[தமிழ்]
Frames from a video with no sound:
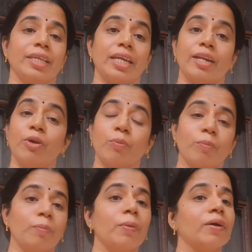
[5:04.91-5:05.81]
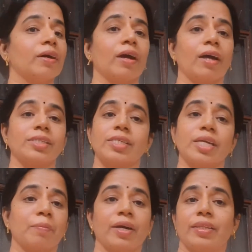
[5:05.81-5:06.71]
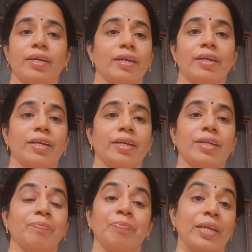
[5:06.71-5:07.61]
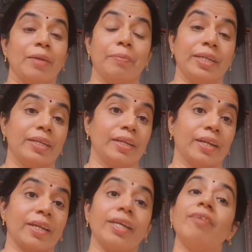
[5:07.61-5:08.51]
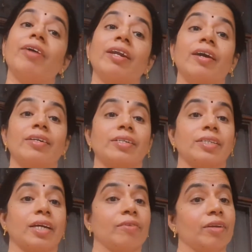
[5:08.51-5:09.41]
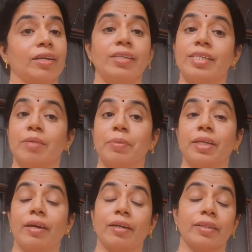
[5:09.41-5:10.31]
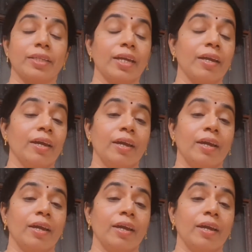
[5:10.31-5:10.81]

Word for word: தெரியல ரொம்ப ஆச்சரியமாக தான் இருக்குது இப்படி நிறைய வரலாற்று தகவல்கள் சிலப்பதிகாரத்தில்